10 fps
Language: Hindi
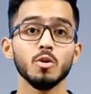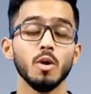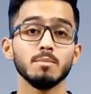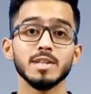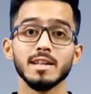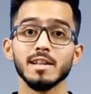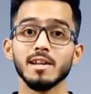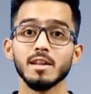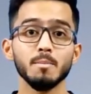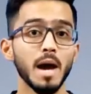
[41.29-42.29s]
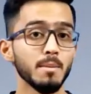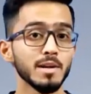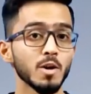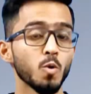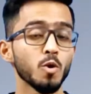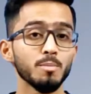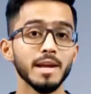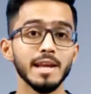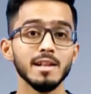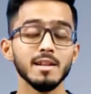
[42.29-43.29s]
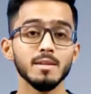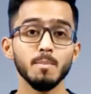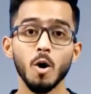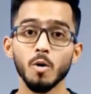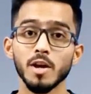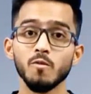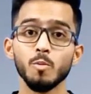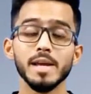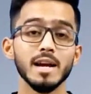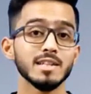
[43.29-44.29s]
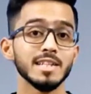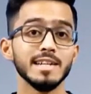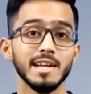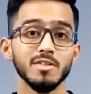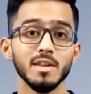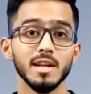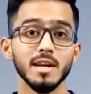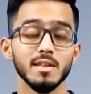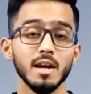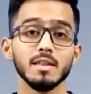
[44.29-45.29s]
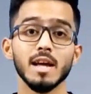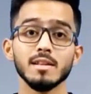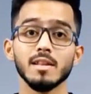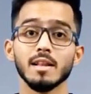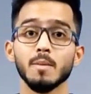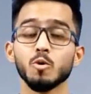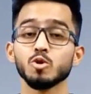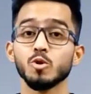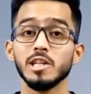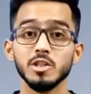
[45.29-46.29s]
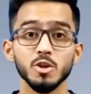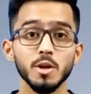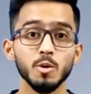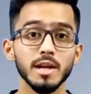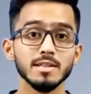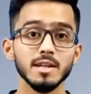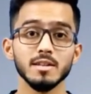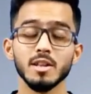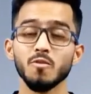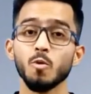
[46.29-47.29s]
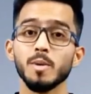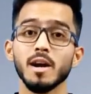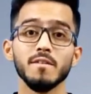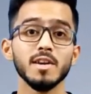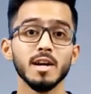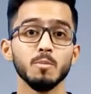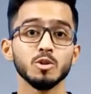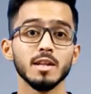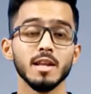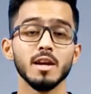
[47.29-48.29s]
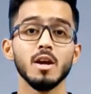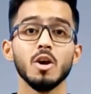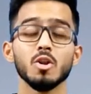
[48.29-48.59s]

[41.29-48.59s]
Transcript: तो आप ज़्यादा देर तक बैडमिंटन कोर्ट में खेल पाओगे वो भी एक अच्छी इंटेंसिटी के साथ साथ ही साथ आपको जो इंजरी होने के चांसेस है वो भी काफ़ी कम हो जाता है